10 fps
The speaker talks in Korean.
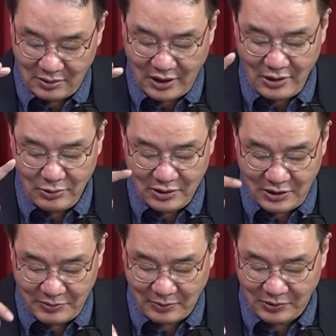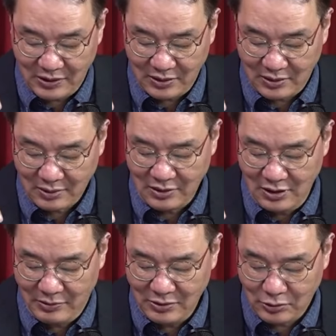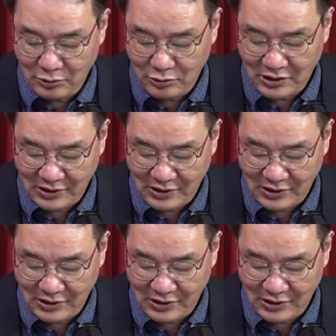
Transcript: 대의원 14%, 일반 여론조사